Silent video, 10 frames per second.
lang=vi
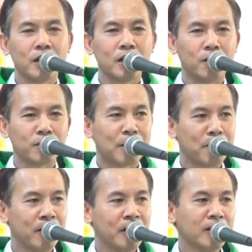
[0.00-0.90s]
Ông ta
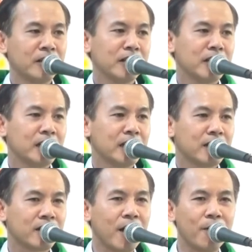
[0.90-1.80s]
mới
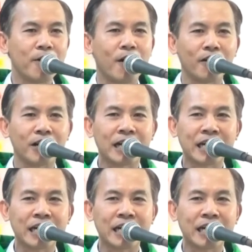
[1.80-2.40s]
kêu gọi